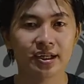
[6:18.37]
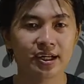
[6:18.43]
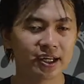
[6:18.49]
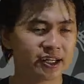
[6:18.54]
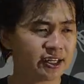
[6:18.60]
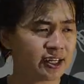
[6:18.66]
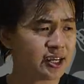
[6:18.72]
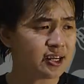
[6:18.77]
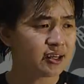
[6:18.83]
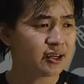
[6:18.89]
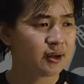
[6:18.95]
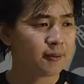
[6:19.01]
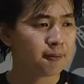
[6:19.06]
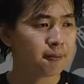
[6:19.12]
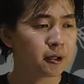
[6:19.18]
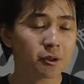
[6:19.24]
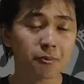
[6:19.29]
Karena
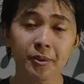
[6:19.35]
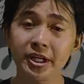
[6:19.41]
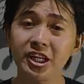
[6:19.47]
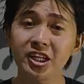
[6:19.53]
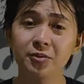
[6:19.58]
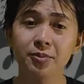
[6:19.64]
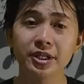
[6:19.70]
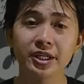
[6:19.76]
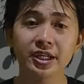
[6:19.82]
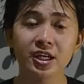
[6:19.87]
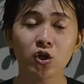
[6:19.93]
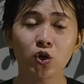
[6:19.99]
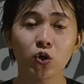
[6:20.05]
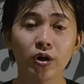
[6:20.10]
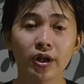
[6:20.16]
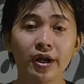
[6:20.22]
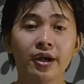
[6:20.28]
permen yang diberikan
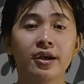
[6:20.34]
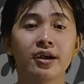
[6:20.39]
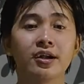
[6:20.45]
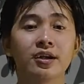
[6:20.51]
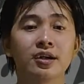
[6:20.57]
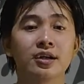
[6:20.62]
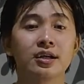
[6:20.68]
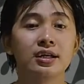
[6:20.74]
oleh